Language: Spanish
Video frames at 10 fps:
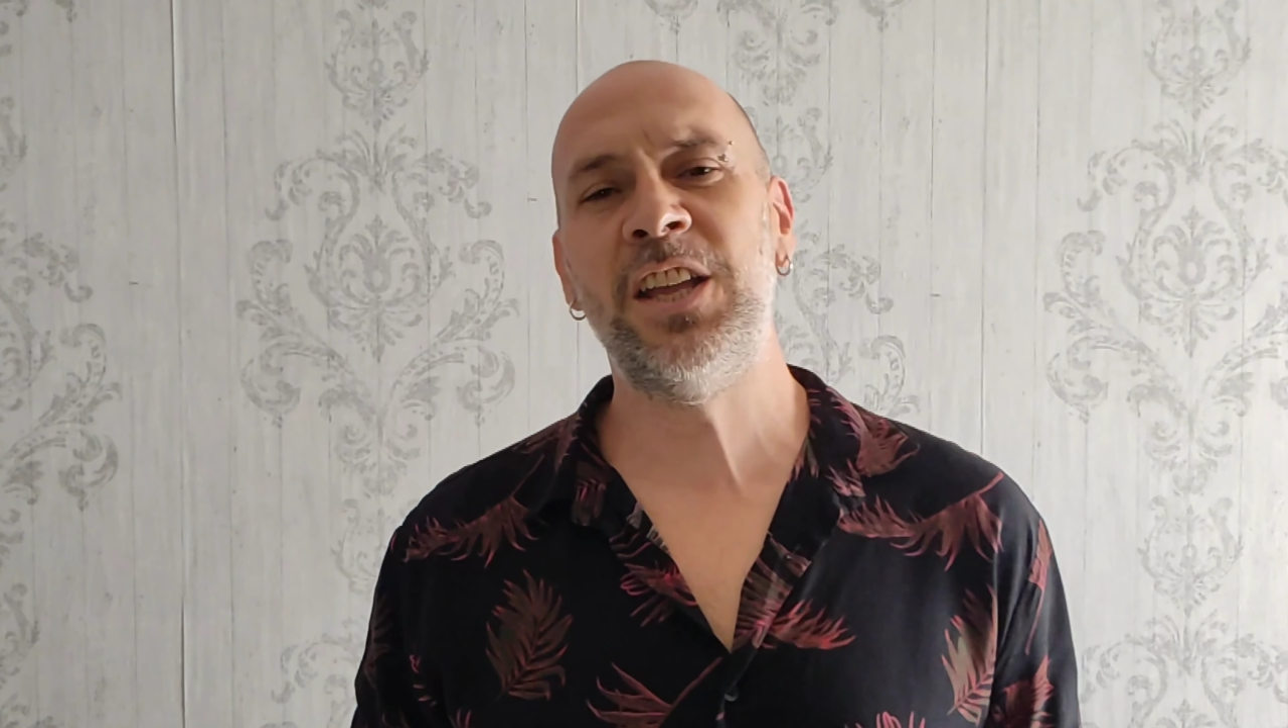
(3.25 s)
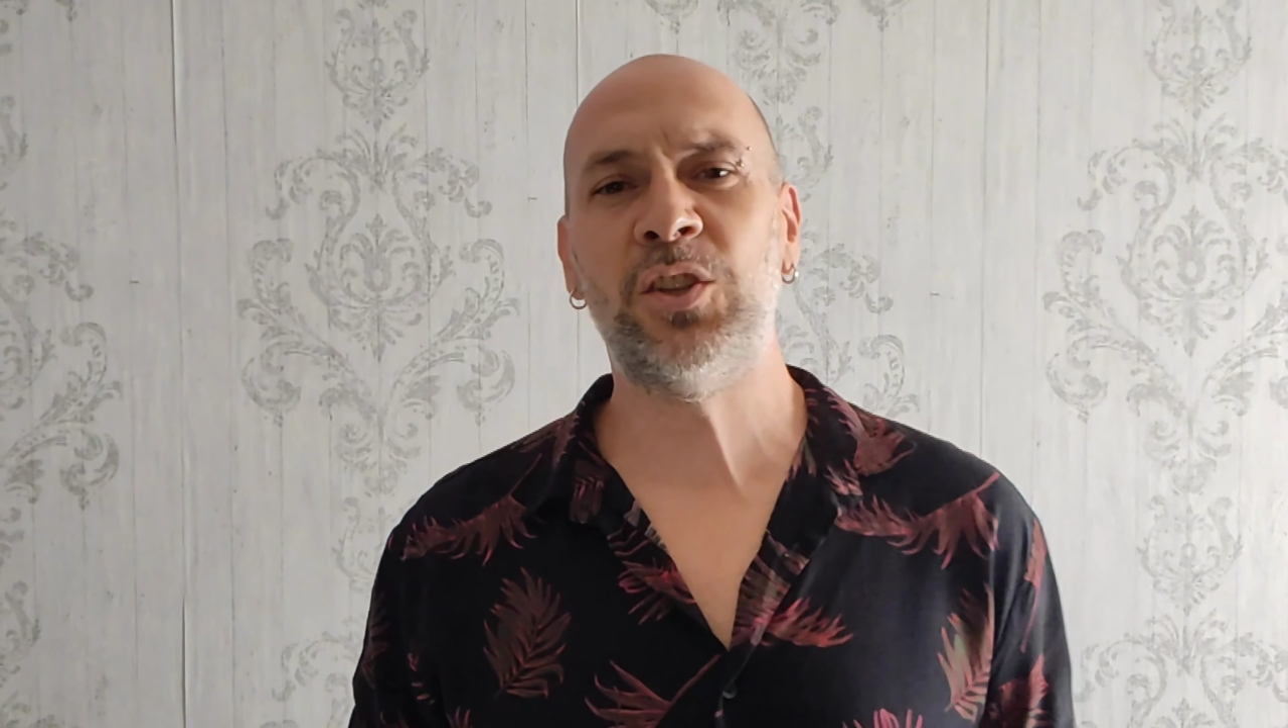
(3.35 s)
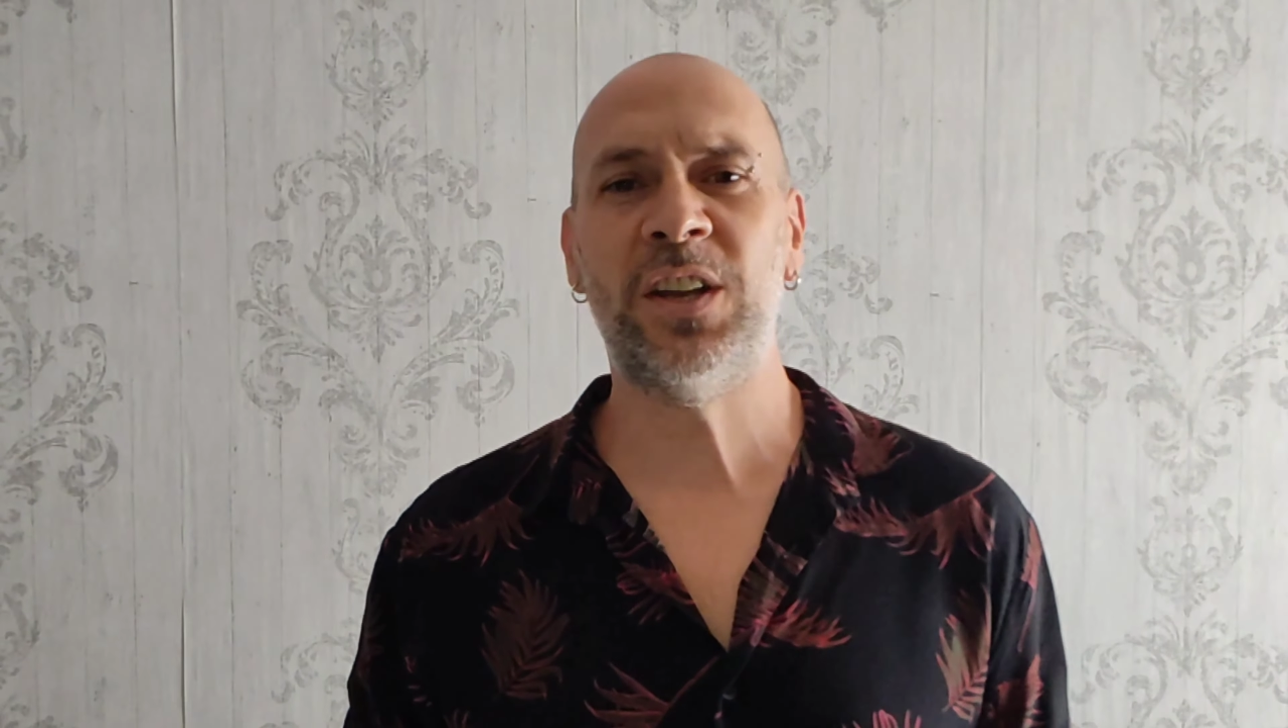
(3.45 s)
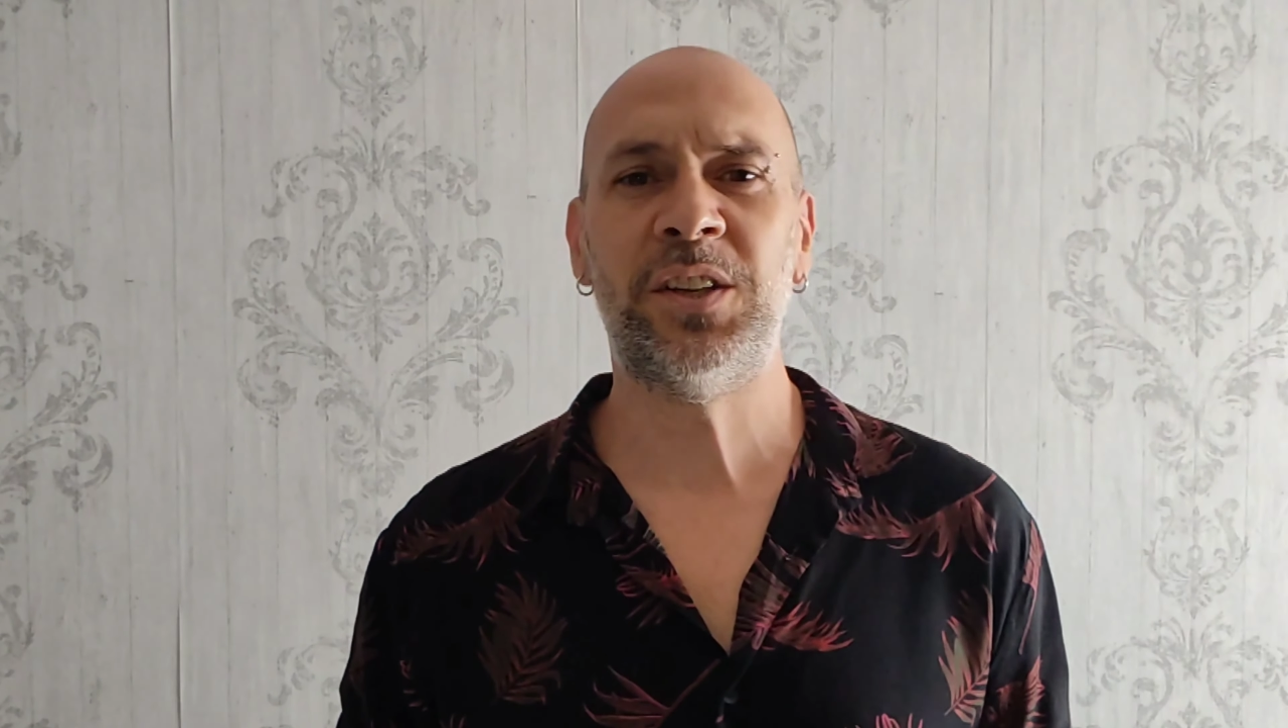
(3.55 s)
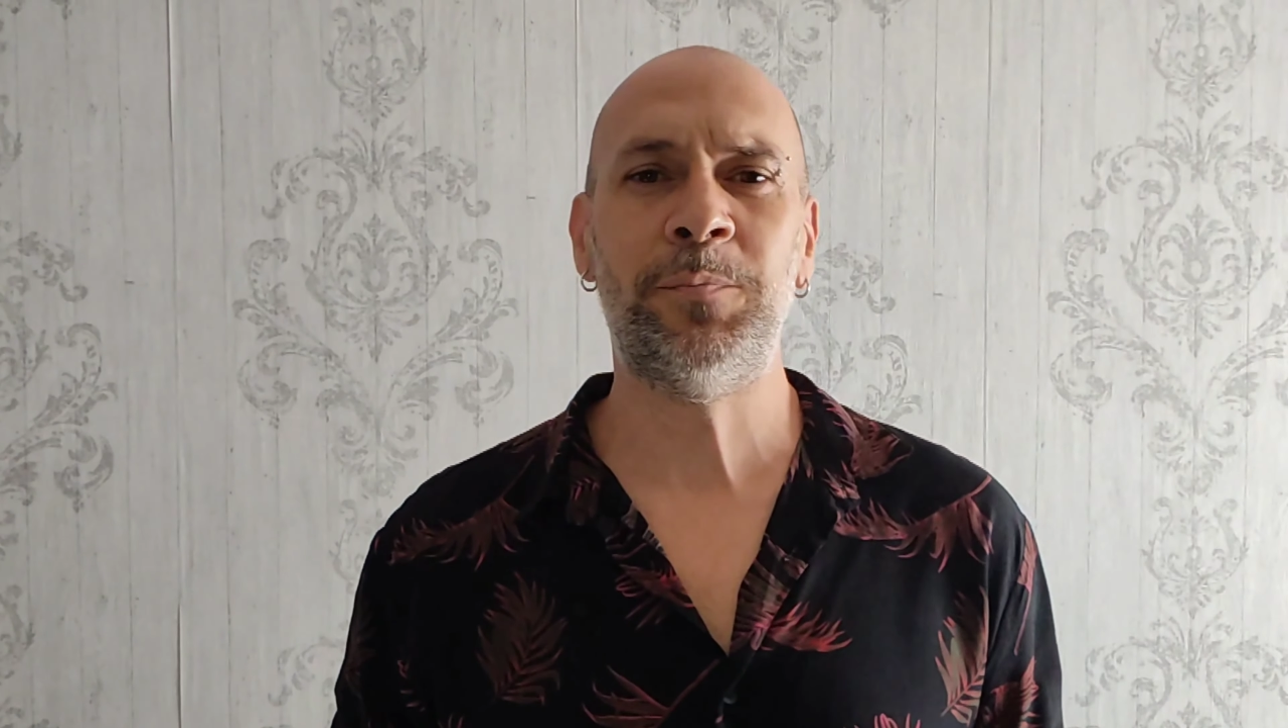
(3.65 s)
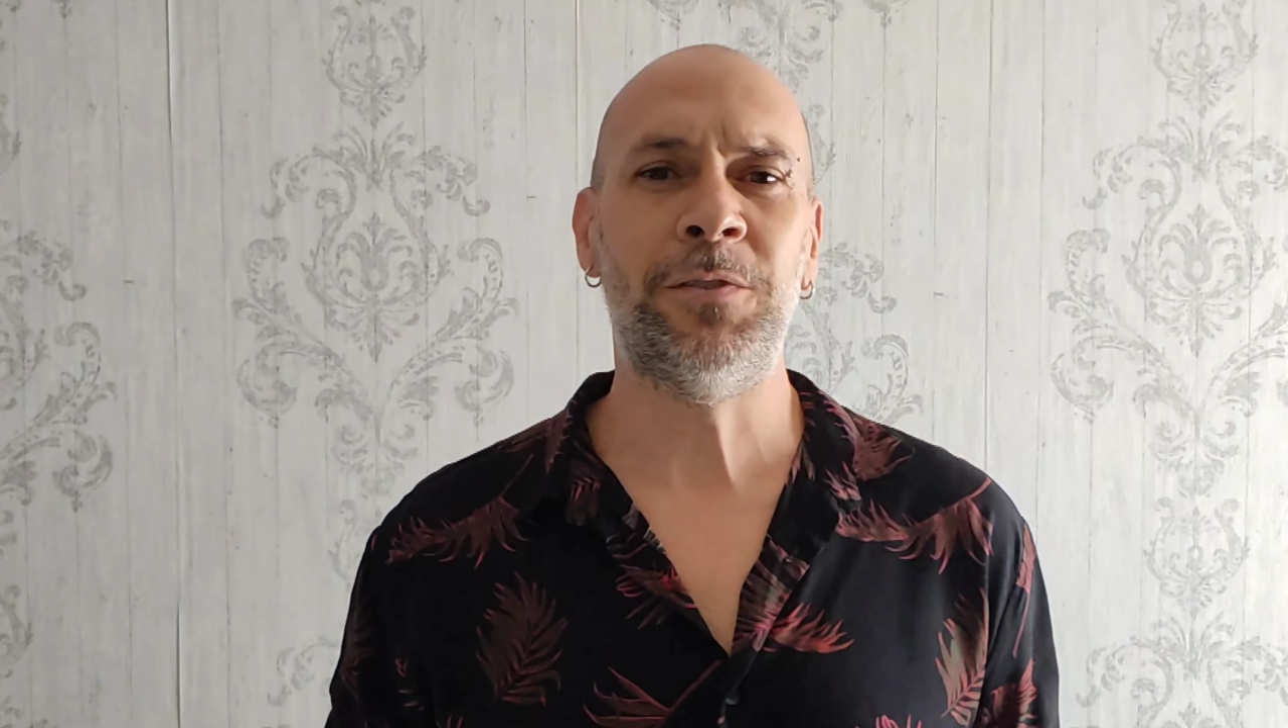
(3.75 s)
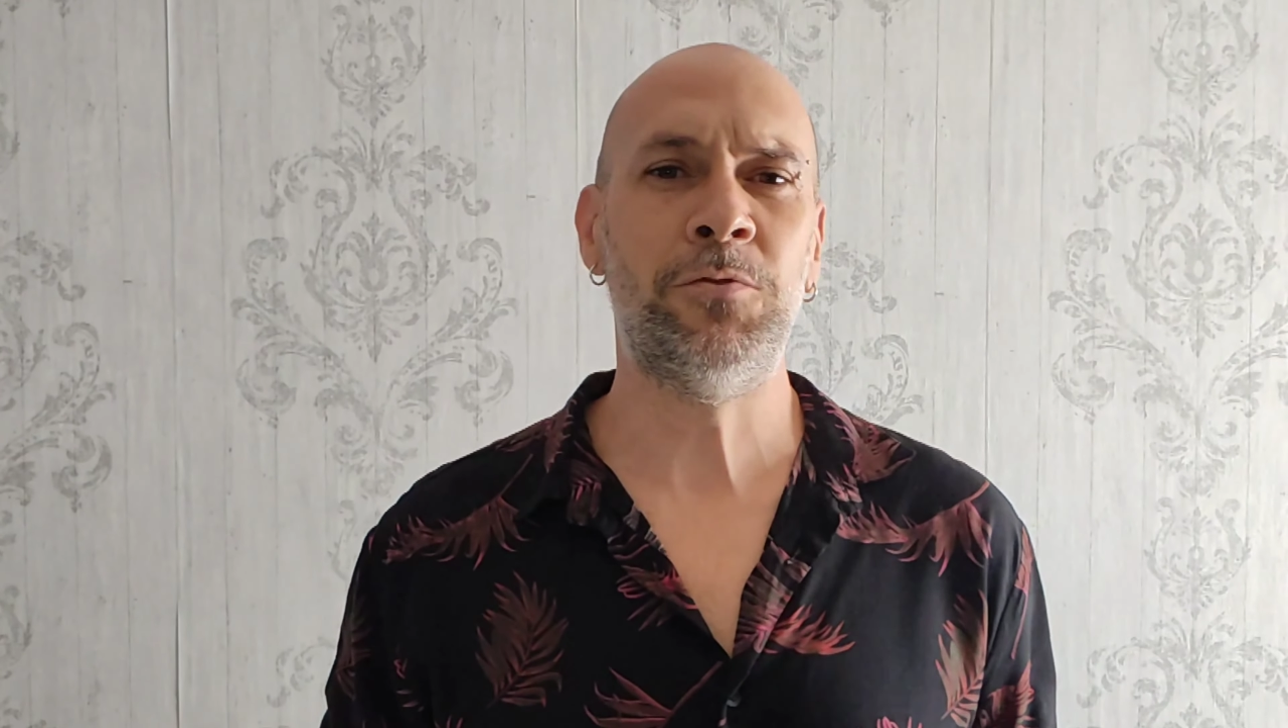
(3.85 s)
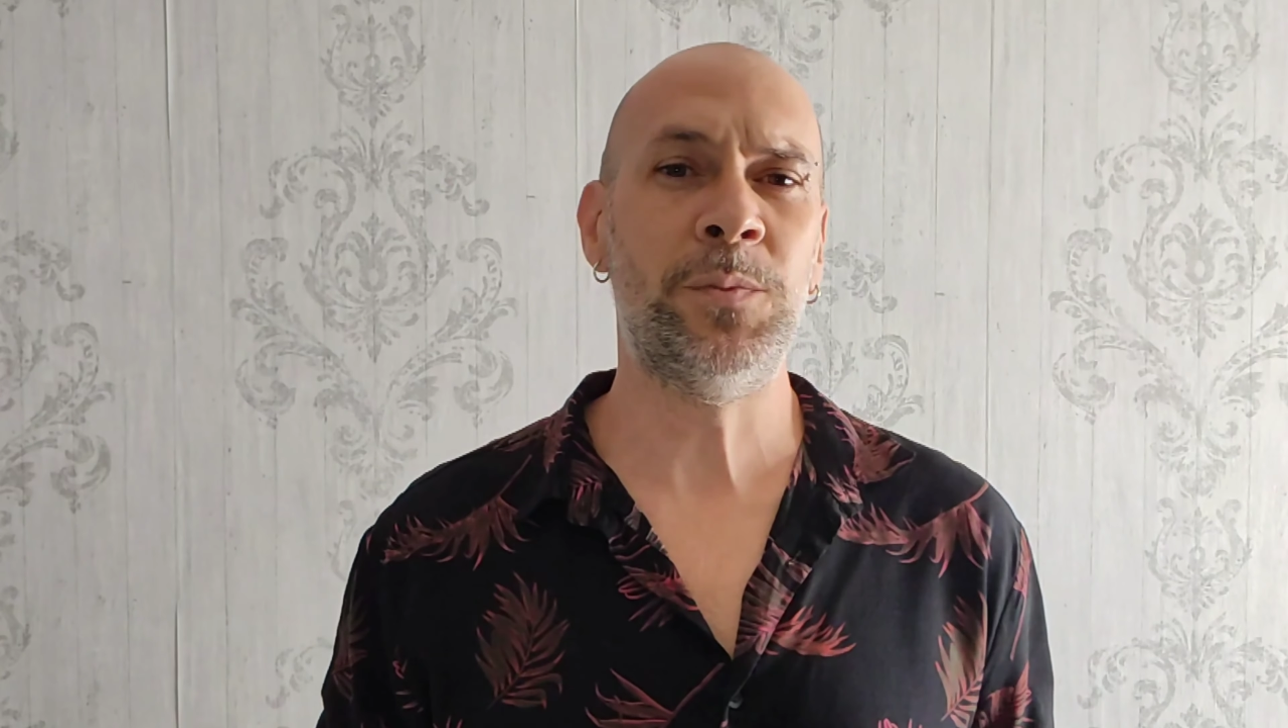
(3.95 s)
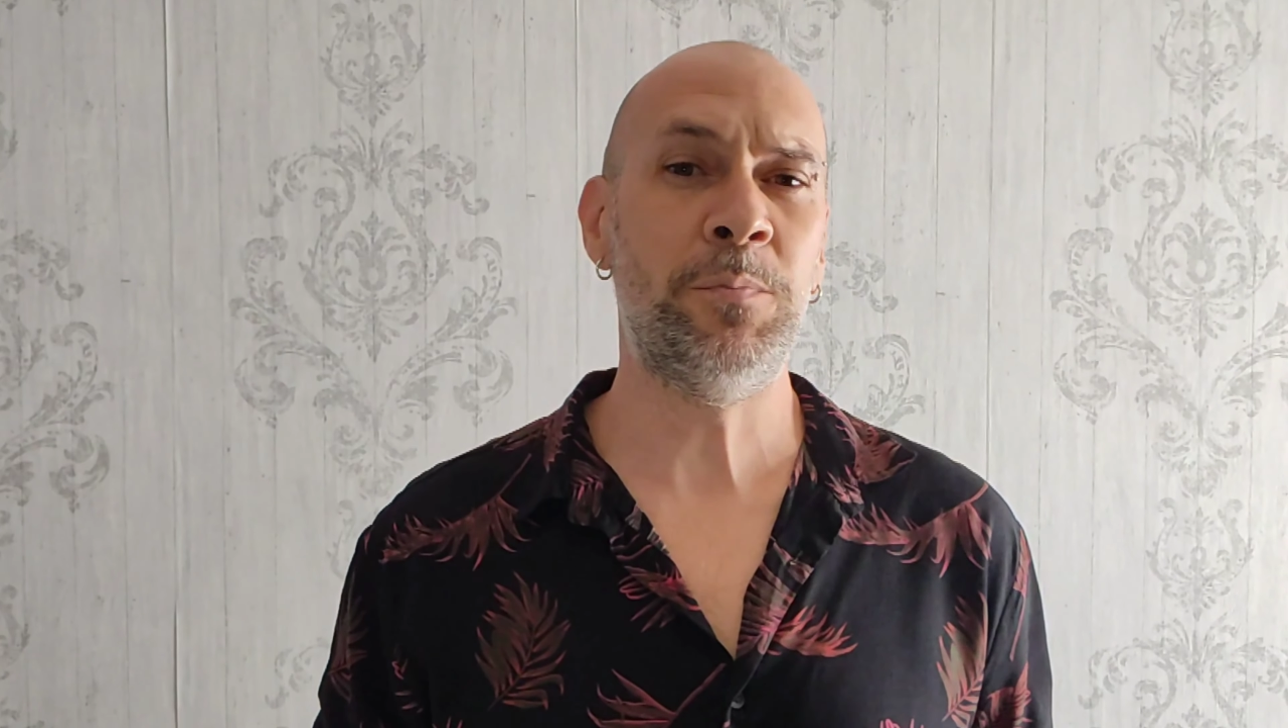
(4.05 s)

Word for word: esto es Andrés Perfume